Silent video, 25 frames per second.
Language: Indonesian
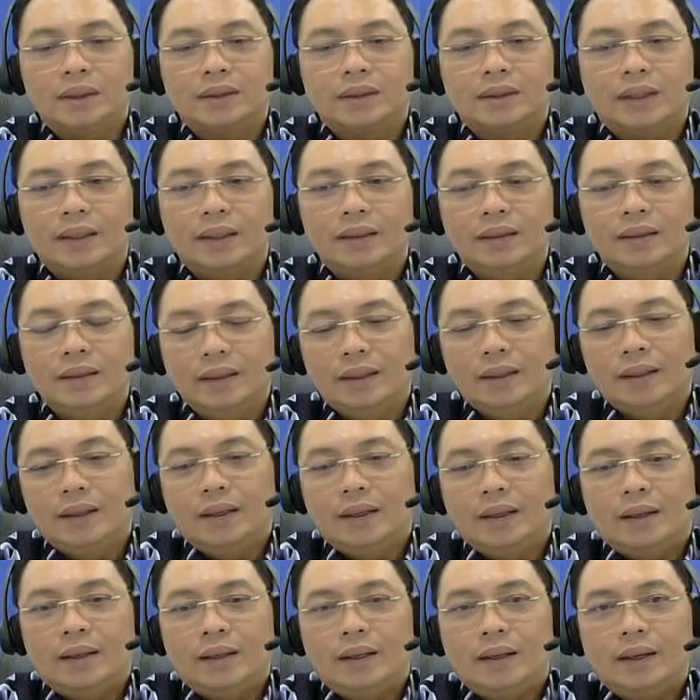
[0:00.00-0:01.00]
persen
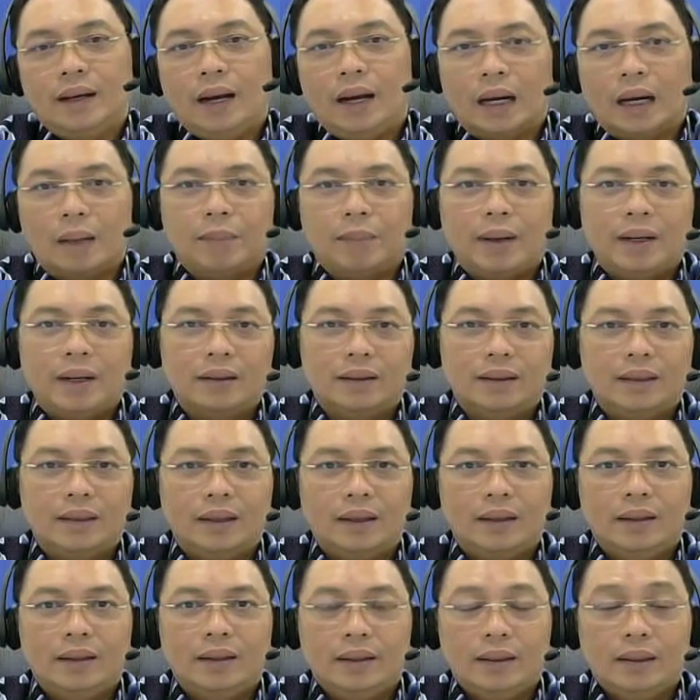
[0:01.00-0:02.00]
uh, harapan
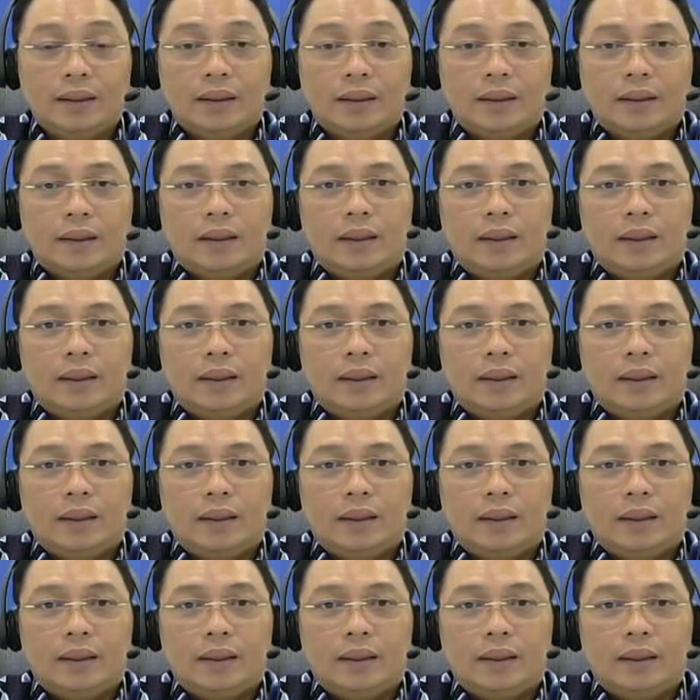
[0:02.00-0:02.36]
kita.